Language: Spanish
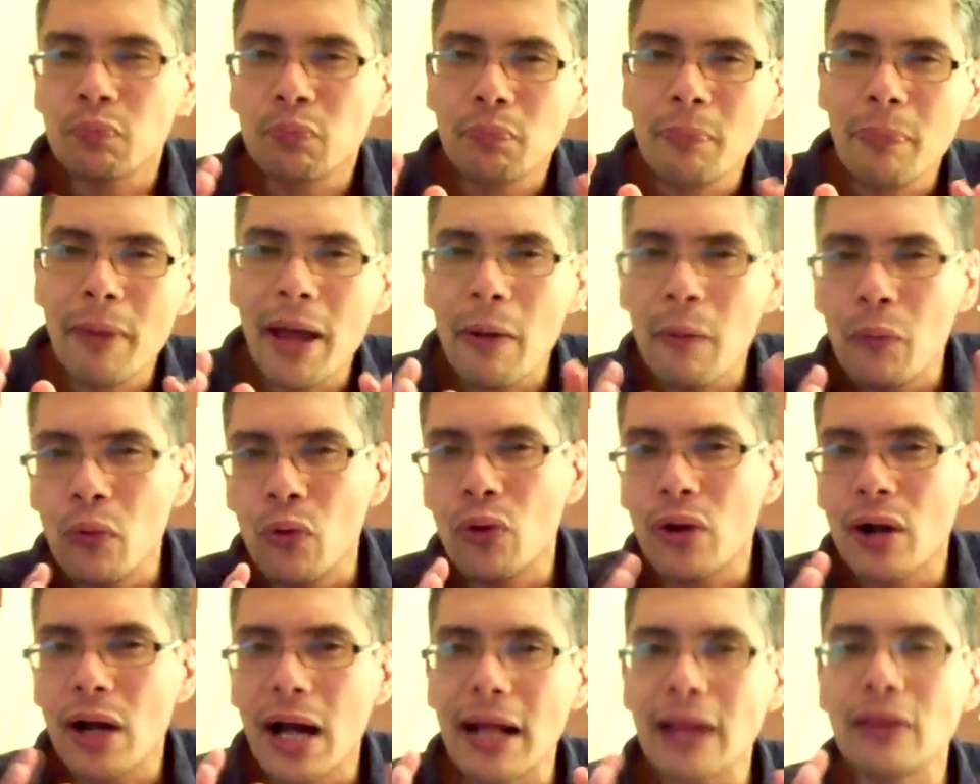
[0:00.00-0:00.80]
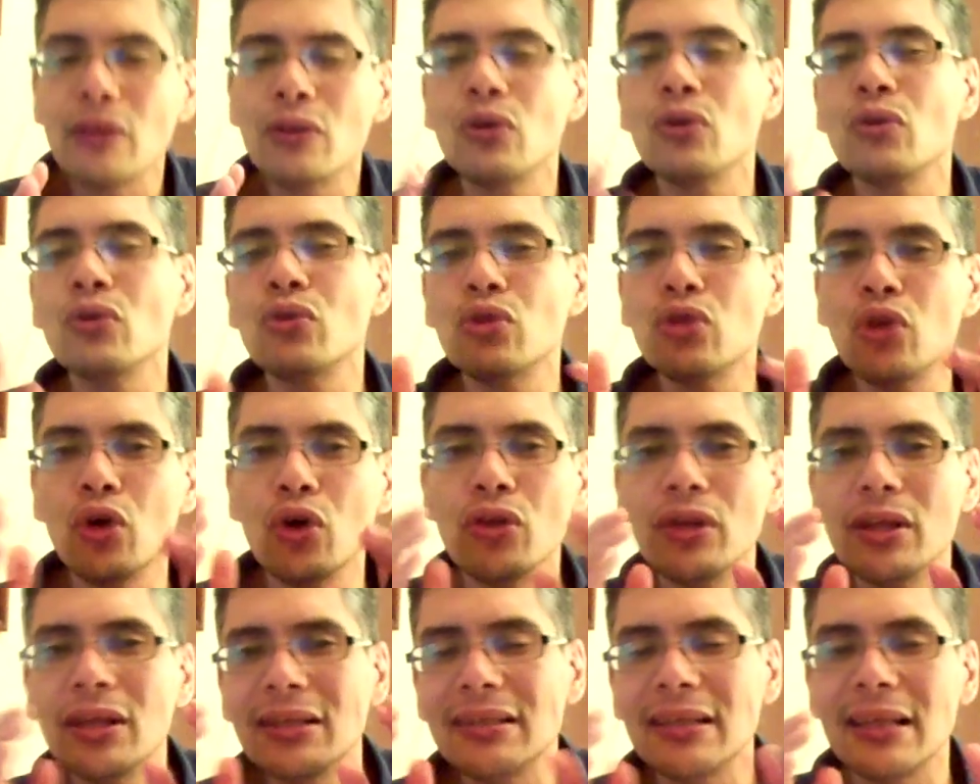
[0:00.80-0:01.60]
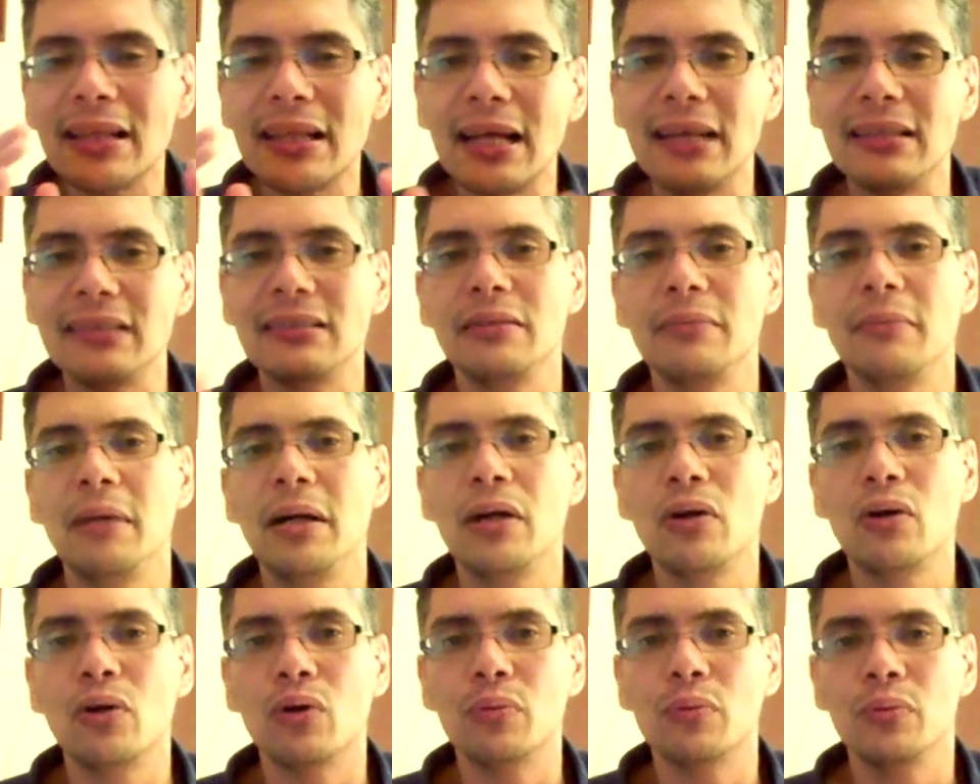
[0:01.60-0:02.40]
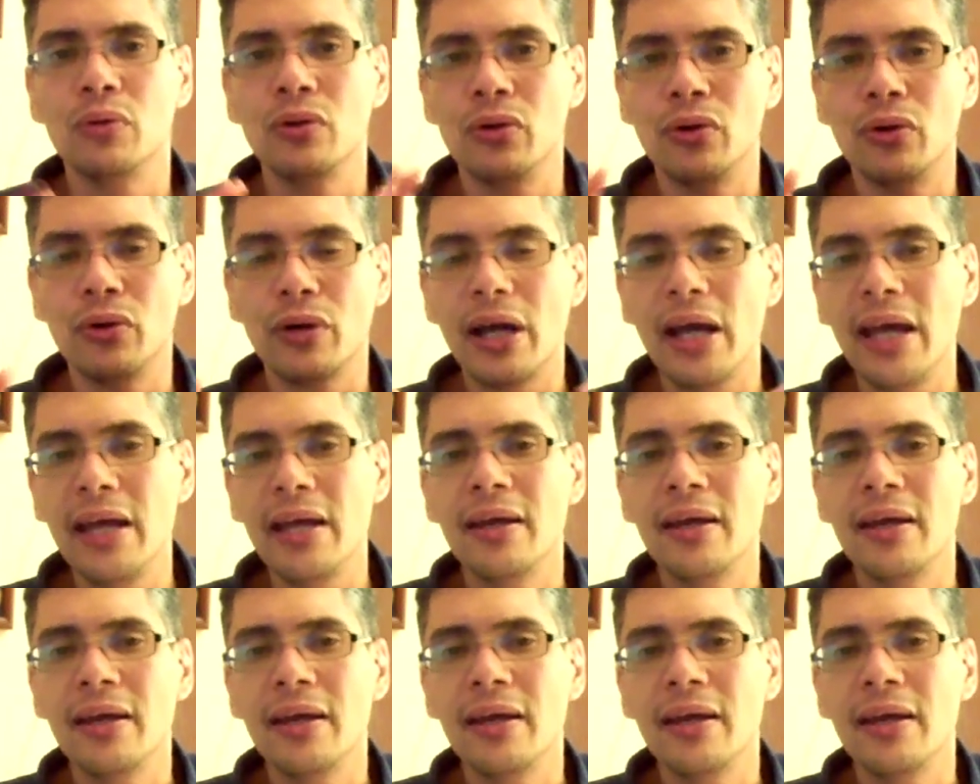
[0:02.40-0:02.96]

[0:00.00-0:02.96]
ves buscando dónde se te hace más cómodo, ¿ok?